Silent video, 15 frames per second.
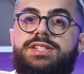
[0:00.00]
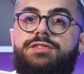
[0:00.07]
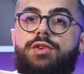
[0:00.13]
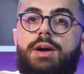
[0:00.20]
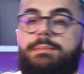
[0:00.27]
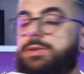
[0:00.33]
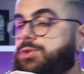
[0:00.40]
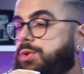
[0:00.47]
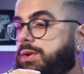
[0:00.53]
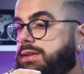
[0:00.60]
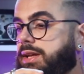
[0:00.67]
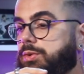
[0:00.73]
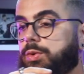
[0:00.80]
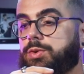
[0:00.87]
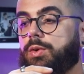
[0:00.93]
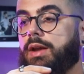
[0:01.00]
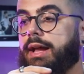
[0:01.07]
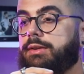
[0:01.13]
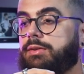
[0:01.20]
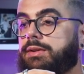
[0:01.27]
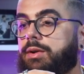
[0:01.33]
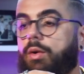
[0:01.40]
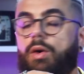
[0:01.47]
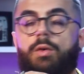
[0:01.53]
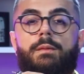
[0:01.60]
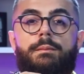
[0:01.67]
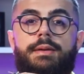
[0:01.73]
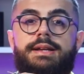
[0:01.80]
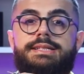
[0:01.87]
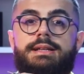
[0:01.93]
E você viu que a pessoa que está do outro lado não
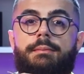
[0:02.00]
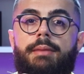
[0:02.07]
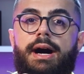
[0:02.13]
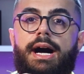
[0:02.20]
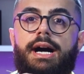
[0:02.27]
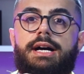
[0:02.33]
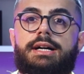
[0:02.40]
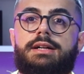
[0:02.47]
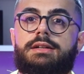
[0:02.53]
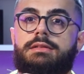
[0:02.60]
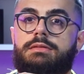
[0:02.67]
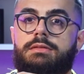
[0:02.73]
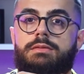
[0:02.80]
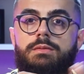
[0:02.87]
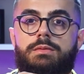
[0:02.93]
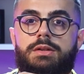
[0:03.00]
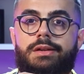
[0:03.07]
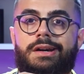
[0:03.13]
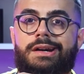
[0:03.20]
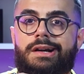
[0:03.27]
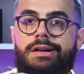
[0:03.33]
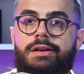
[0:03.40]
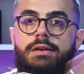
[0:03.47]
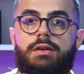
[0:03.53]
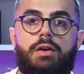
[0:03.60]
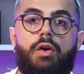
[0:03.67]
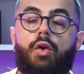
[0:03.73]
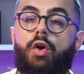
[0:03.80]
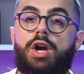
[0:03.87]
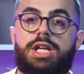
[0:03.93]
acompanha essa barra,
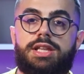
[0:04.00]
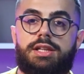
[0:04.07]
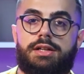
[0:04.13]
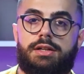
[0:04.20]
corta.